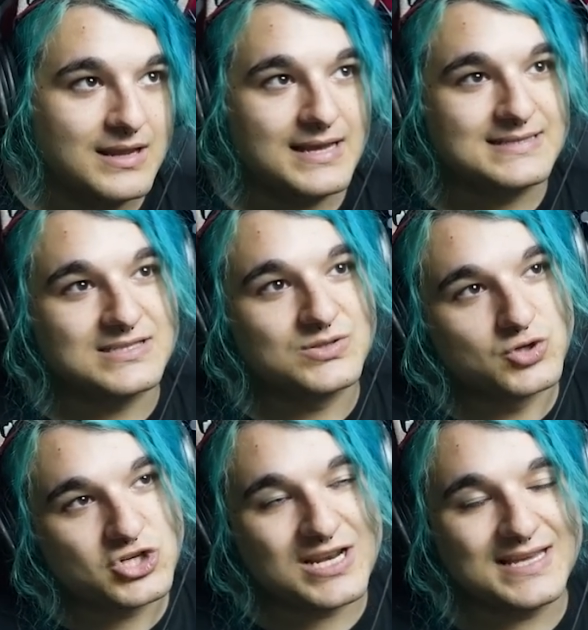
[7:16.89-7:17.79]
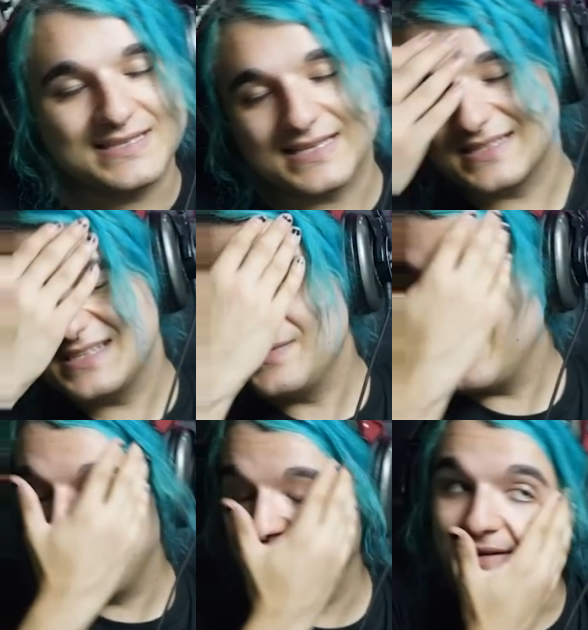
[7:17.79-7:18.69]
Es ist so schlecht, dass ich nicht mehr
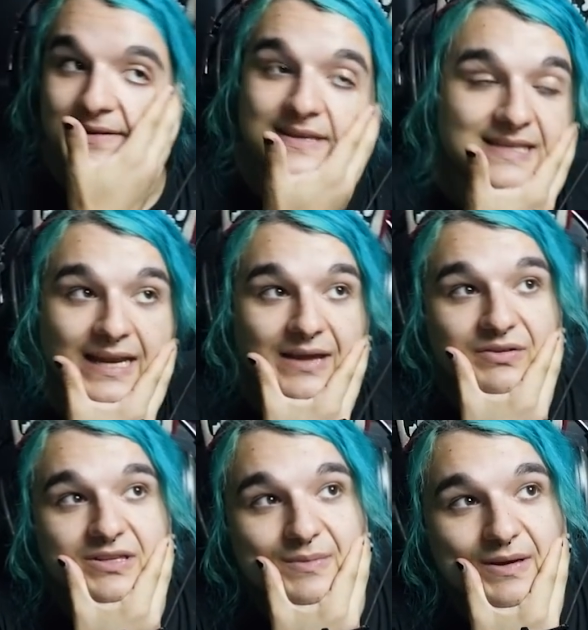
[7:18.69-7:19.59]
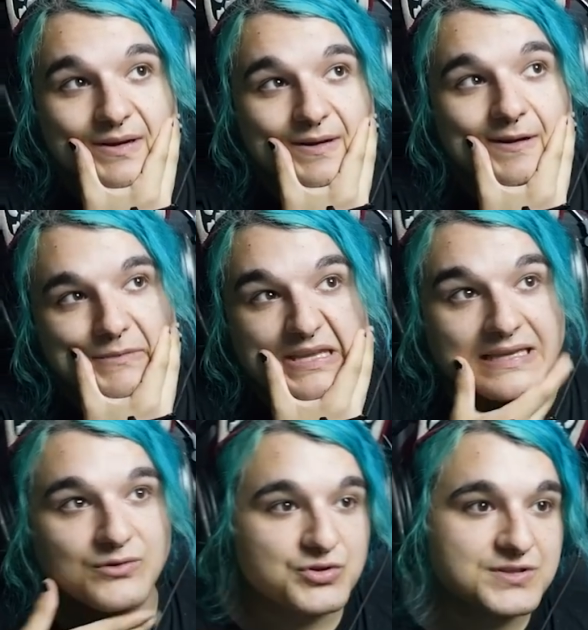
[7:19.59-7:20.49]
kann. Ich kann einfach nicht mehr. Ich
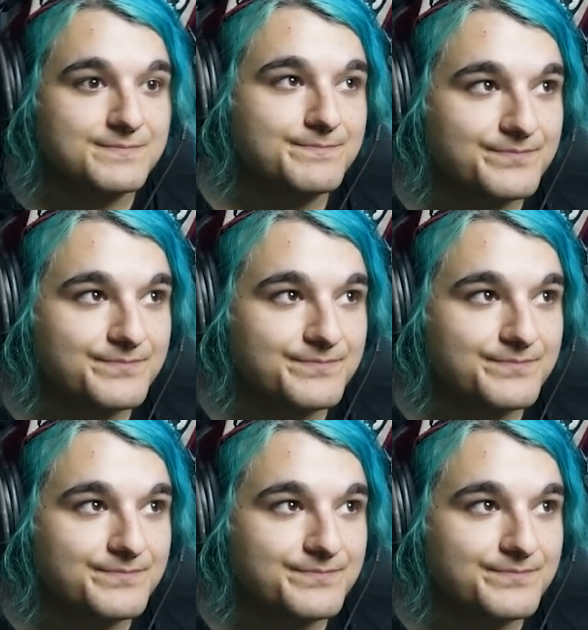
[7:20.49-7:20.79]
dreh durch.